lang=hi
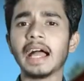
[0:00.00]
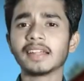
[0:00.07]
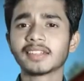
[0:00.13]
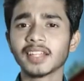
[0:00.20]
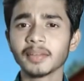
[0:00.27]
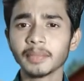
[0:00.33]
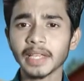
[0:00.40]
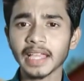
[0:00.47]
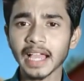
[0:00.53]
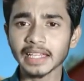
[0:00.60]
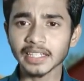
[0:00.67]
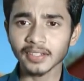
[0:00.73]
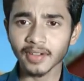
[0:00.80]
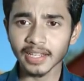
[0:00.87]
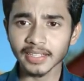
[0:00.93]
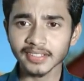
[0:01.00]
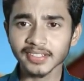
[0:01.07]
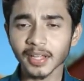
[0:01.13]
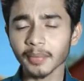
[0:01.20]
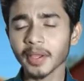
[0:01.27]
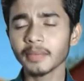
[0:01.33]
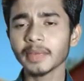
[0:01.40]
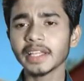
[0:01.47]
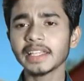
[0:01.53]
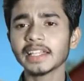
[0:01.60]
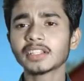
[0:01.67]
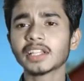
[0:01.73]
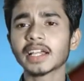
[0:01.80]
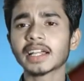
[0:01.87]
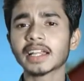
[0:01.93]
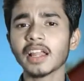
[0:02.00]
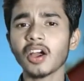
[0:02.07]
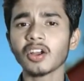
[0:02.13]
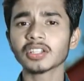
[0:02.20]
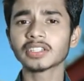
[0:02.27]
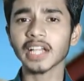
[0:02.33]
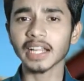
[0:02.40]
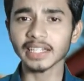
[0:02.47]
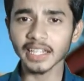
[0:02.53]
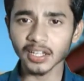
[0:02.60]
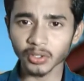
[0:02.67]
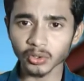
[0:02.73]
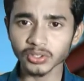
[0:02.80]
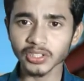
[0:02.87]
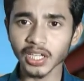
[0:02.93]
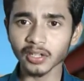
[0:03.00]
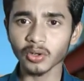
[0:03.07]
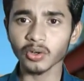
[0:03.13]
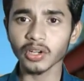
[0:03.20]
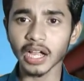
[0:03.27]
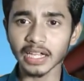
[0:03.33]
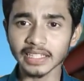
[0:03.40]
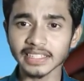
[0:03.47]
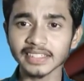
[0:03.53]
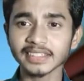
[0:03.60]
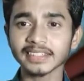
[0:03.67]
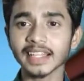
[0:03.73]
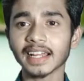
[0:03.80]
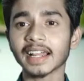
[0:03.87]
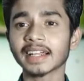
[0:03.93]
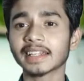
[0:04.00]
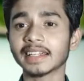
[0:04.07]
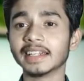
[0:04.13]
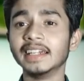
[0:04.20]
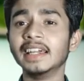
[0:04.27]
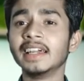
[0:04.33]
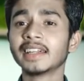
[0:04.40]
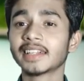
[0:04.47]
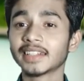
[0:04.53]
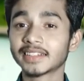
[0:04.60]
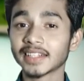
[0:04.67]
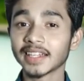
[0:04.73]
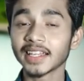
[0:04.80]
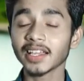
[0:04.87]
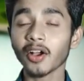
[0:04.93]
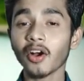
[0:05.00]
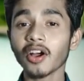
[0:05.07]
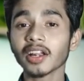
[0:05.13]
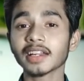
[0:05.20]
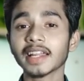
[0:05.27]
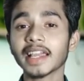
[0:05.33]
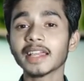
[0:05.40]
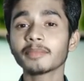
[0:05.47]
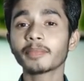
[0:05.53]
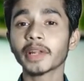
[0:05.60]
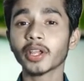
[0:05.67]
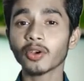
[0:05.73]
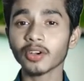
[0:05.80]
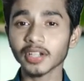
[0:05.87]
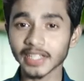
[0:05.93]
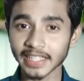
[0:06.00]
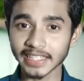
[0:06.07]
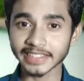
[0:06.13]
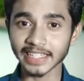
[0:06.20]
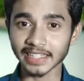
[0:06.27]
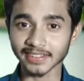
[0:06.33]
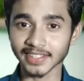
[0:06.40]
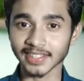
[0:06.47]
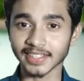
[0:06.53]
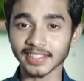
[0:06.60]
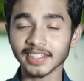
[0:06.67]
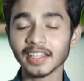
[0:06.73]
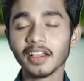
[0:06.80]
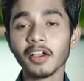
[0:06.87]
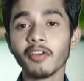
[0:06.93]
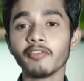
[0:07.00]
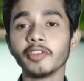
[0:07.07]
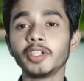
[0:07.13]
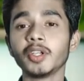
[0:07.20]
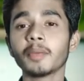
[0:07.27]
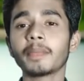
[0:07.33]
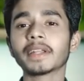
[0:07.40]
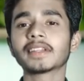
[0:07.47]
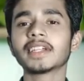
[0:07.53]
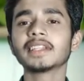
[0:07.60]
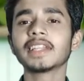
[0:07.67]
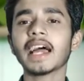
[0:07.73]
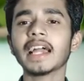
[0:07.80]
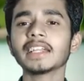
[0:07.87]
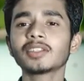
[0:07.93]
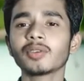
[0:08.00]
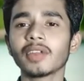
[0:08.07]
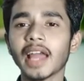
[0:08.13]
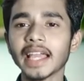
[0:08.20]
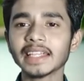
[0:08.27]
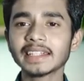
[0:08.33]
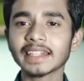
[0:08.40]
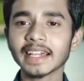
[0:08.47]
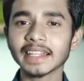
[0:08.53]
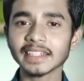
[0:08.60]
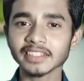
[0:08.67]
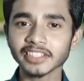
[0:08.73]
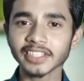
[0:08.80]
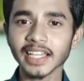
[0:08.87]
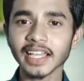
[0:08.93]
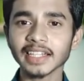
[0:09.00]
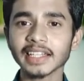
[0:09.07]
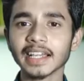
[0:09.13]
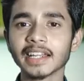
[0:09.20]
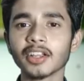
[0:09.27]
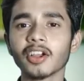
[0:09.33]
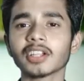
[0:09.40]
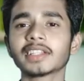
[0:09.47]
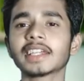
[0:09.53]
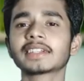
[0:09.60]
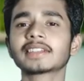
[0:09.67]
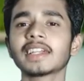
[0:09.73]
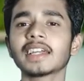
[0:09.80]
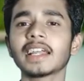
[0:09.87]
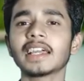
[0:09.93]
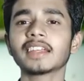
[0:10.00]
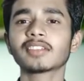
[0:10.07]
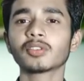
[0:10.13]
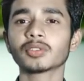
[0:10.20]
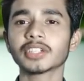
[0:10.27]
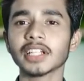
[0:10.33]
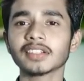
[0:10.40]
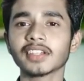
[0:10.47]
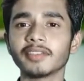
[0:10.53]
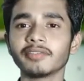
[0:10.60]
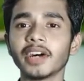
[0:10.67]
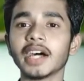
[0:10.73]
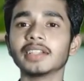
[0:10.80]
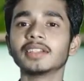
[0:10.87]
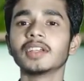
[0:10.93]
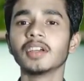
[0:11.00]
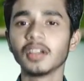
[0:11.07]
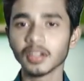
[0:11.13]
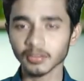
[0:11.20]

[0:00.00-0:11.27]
ऐसे में आने वाले समय में ये देखना और जानना रोचक होगा कि इस तरह के कितने और नए प्रयोग किए जाते हैं वीडियो पसंद आए तो लाइक करें शेयर करें और देखते रहें सोशल संवाद